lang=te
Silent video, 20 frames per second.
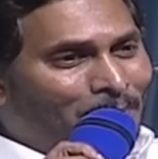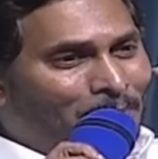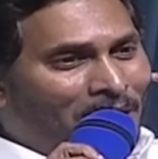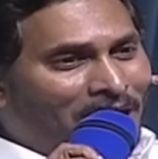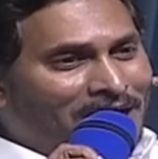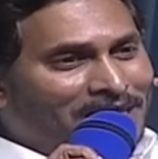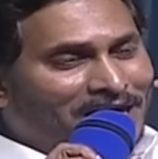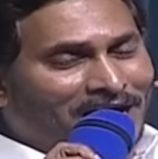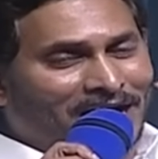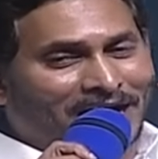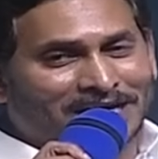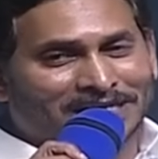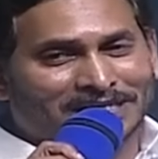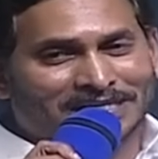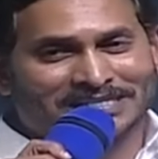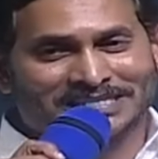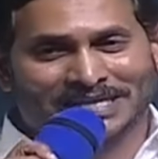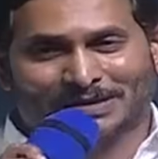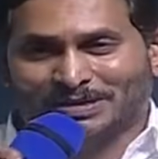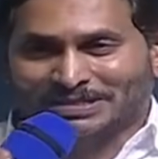పదహైదు
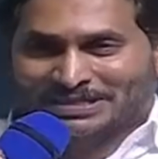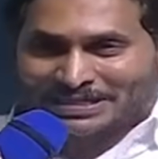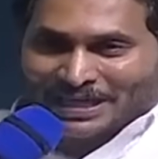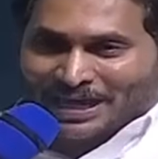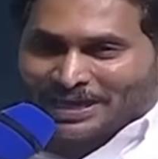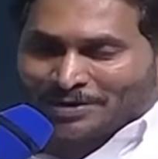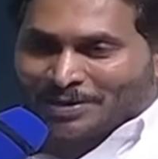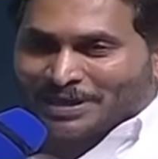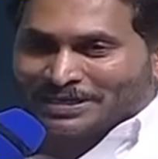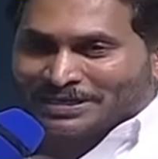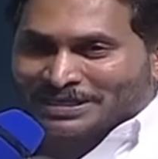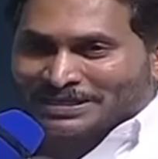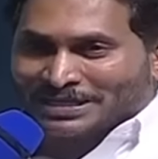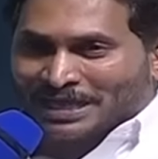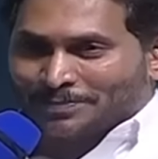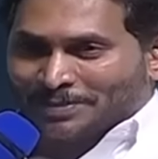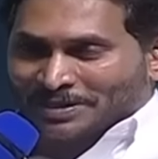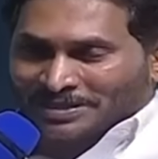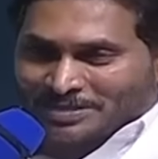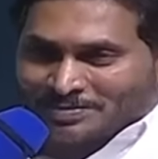సంవత్సరాలు పట్టింది
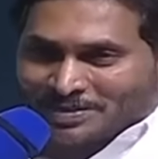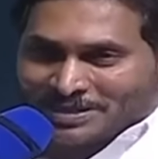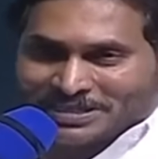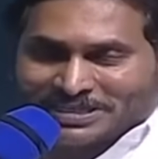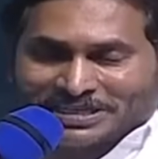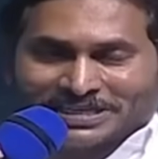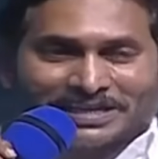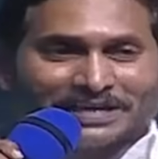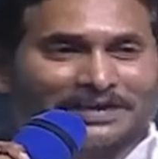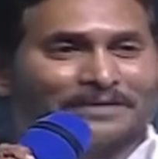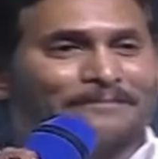ఆ పెద్ద మనిషికి